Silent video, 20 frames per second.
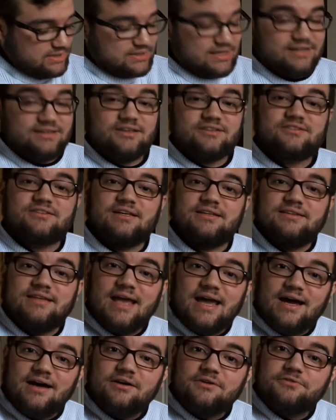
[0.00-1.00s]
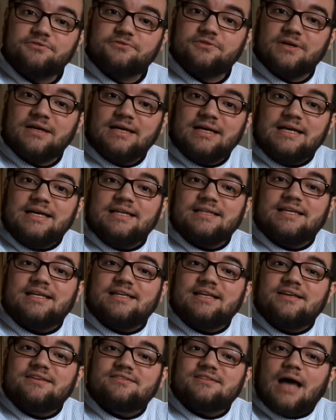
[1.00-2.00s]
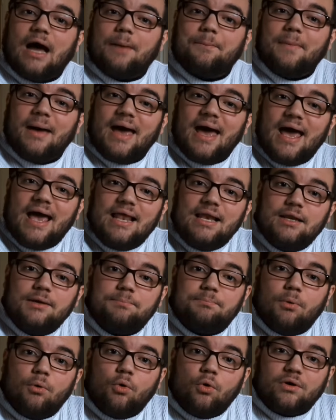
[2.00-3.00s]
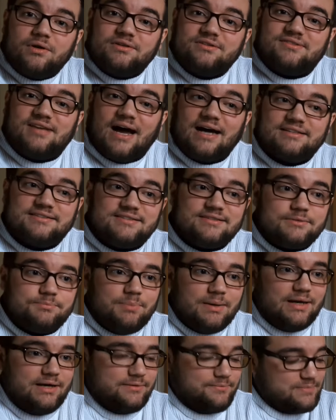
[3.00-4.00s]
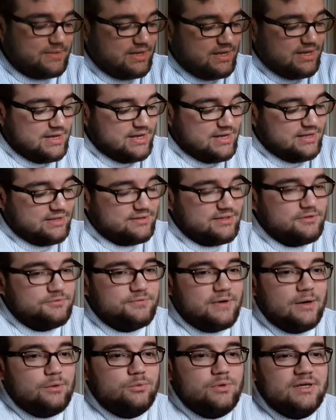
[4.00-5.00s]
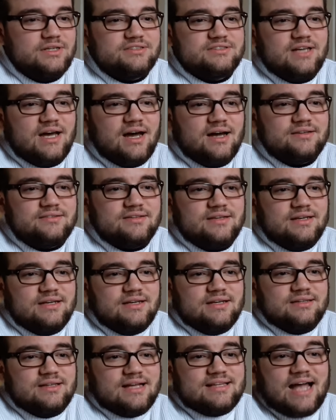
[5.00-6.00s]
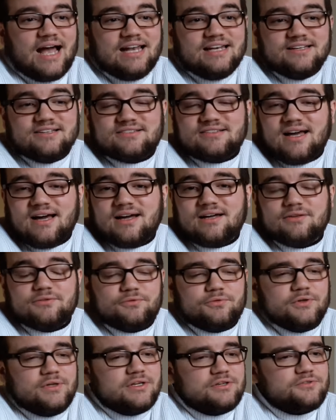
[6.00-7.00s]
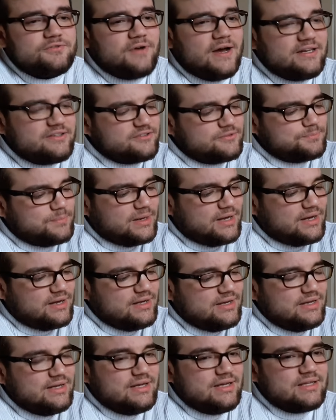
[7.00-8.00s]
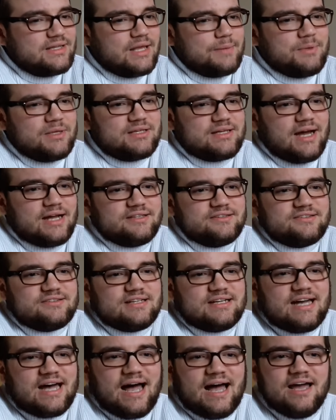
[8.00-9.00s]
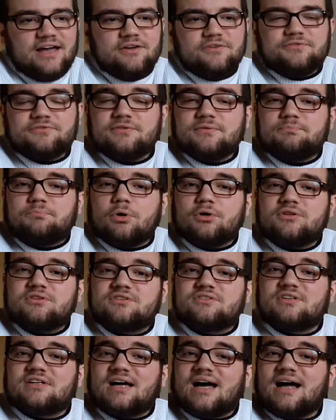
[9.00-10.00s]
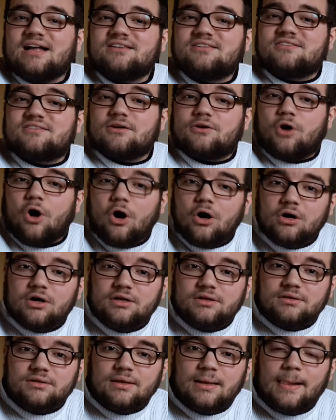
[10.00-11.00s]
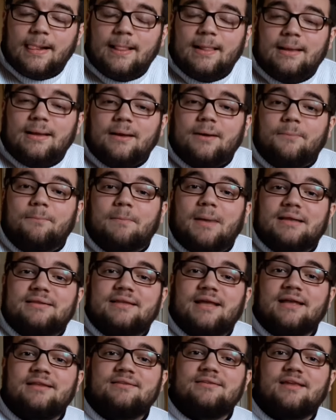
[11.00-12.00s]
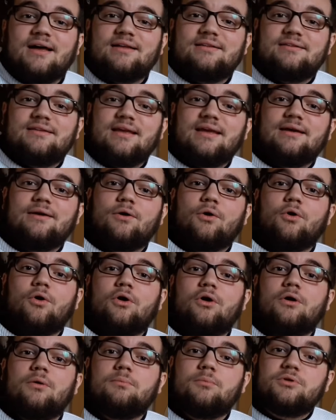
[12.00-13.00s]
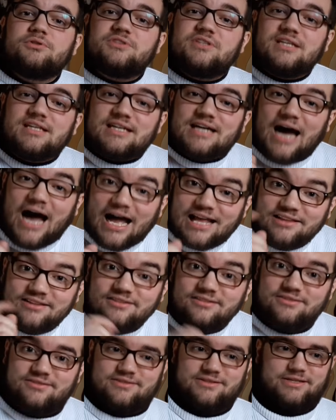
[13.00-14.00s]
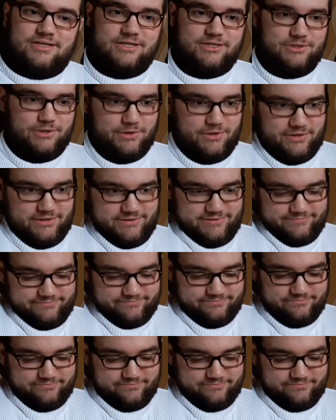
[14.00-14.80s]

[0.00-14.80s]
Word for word: Das ist ein Nerv, den ist am Ellenbogen tastbar. Den verursacht das alle Sachen für dich fassbar, damit kannst du greifen, putze, kratze, kochen. Man nennt das Ding auch Musikanteknochen.